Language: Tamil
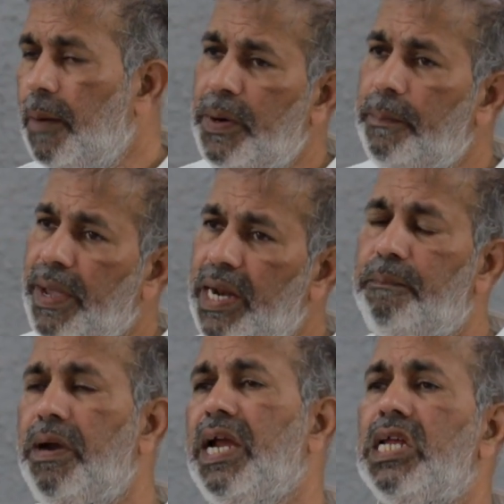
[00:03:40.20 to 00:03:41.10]
எப்படி
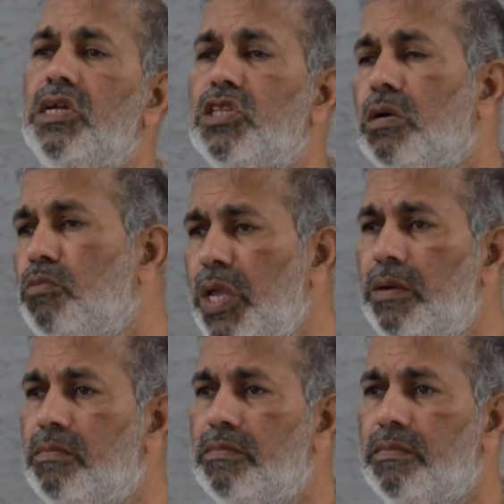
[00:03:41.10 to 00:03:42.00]
பேரப்பிள்ளைகளை திருத்த
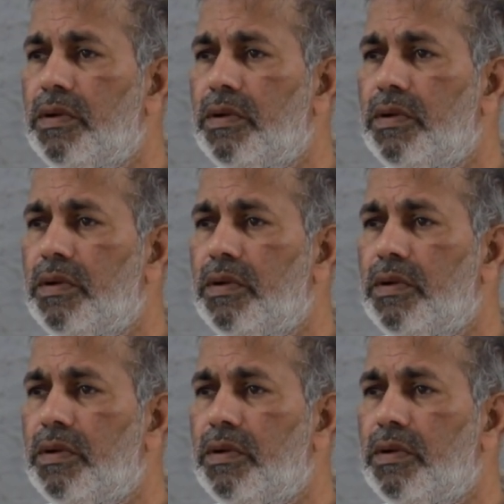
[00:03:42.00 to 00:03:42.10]
முடியும்